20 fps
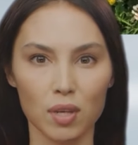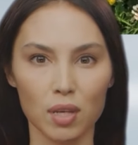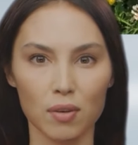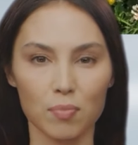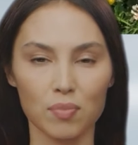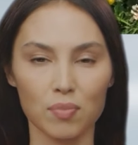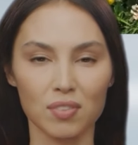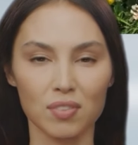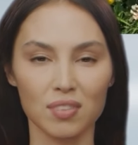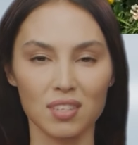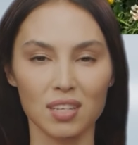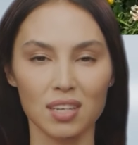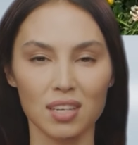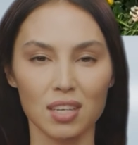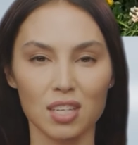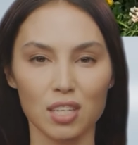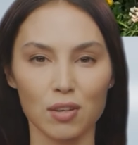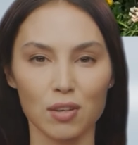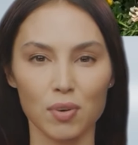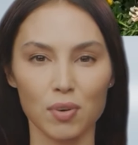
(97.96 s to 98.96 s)
Как
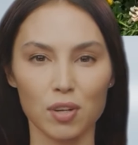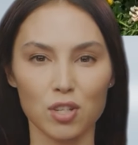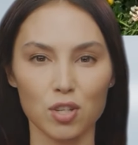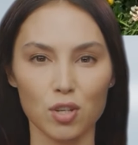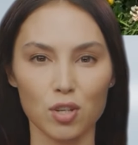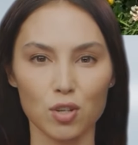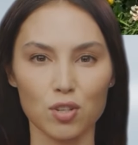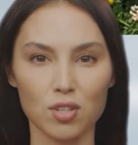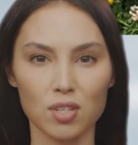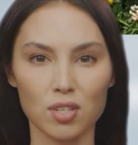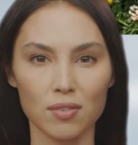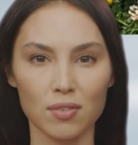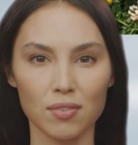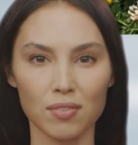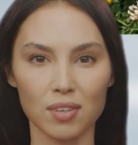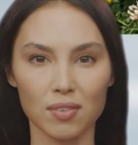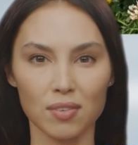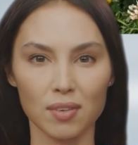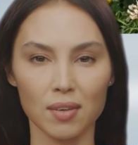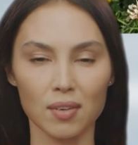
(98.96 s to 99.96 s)
показывают записи с камер
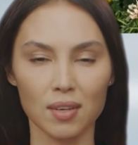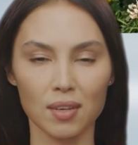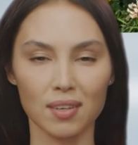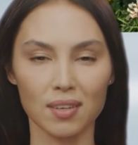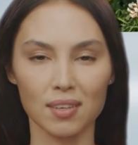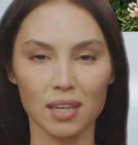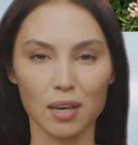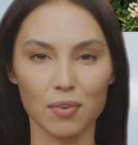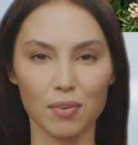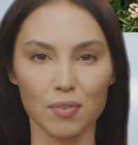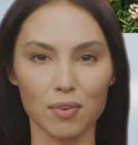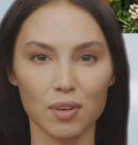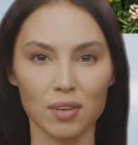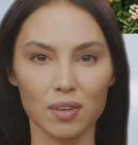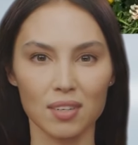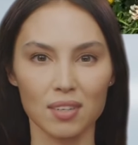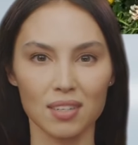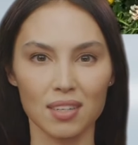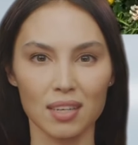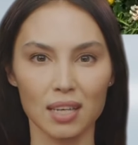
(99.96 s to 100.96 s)
возле домов,
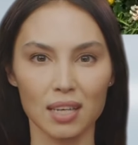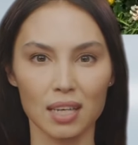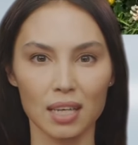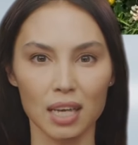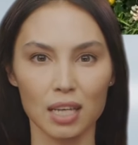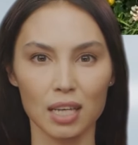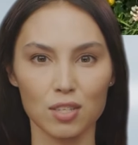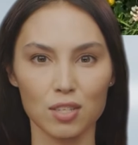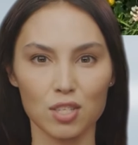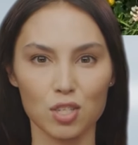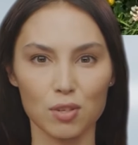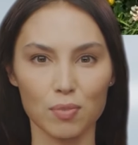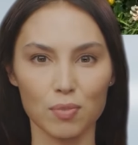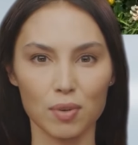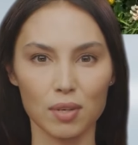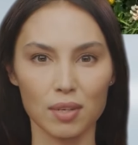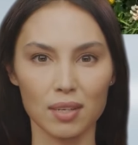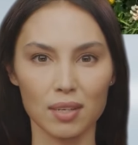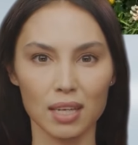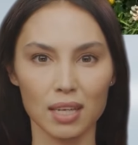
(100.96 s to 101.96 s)
подростки ходят группами
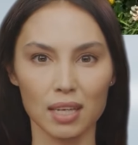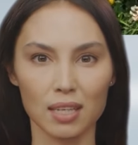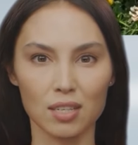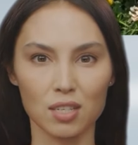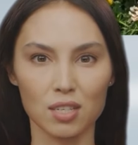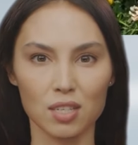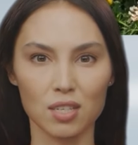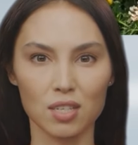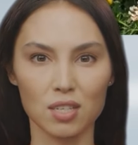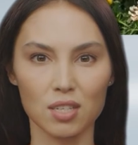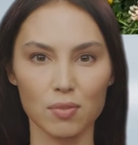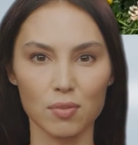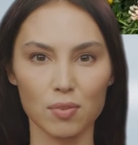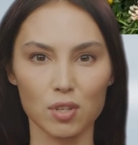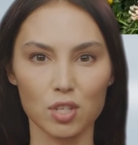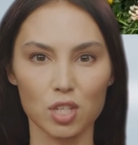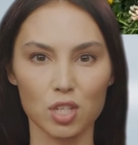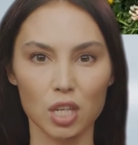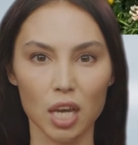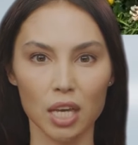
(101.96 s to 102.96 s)
и зверски
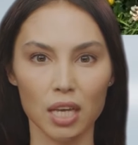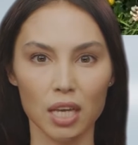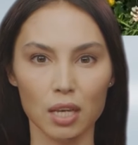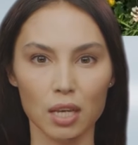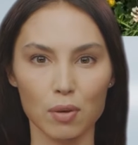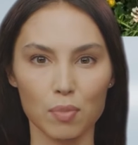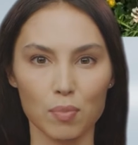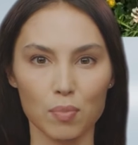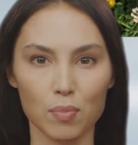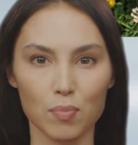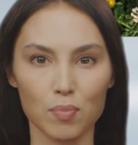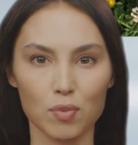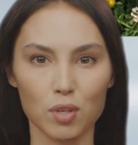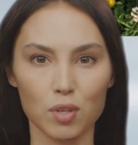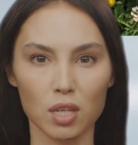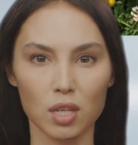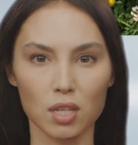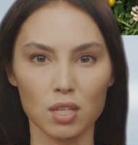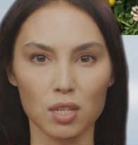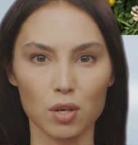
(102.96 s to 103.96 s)
калечат беззащитных
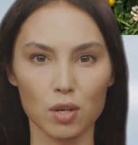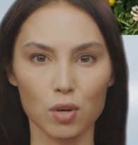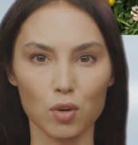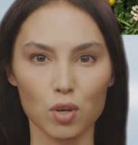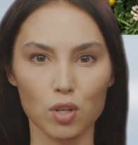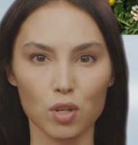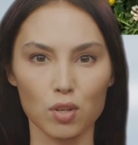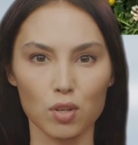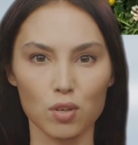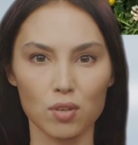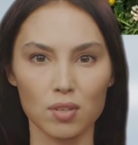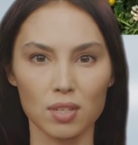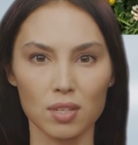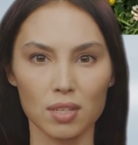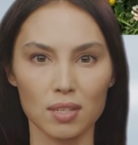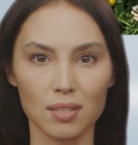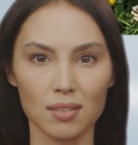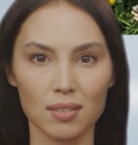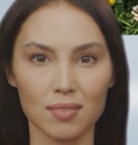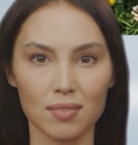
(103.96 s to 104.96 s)
животных.
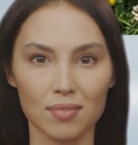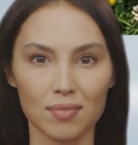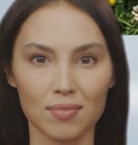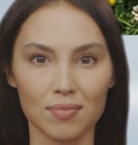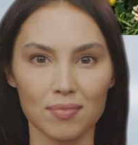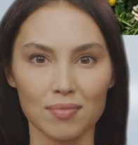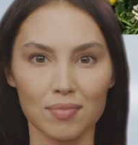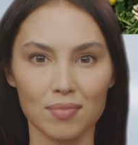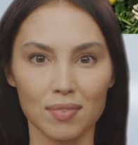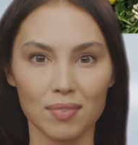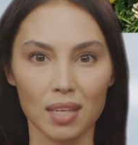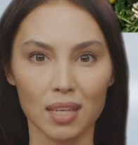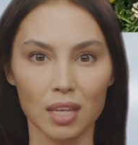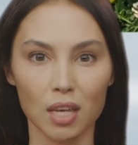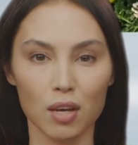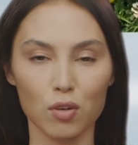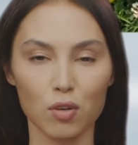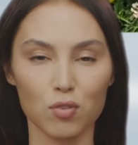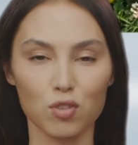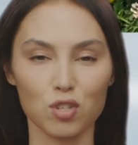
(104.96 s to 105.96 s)
Стреляют по окнам,
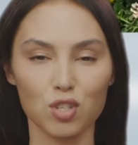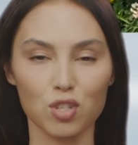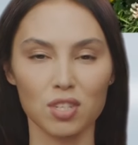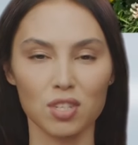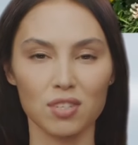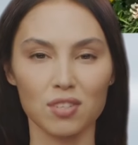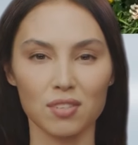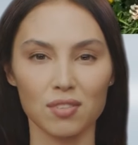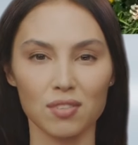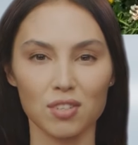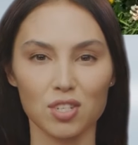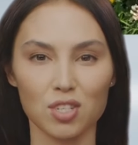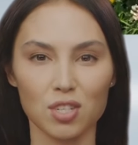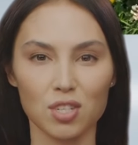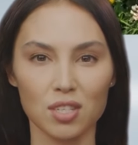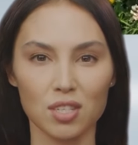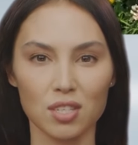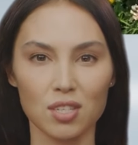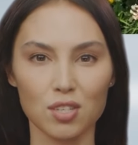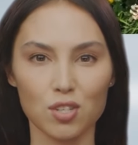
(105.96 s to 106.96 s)
машинам и по всему,
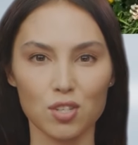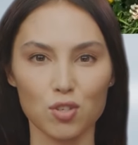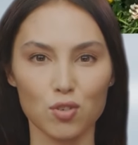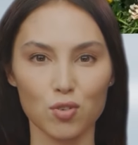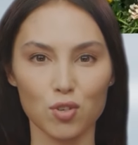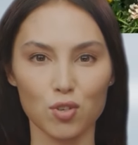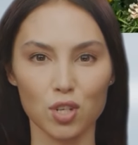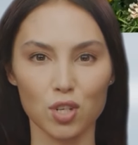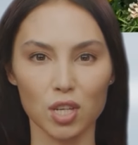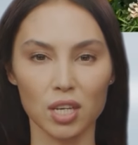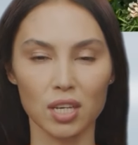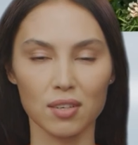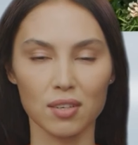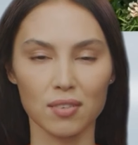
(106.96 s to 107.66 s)
что им понравится.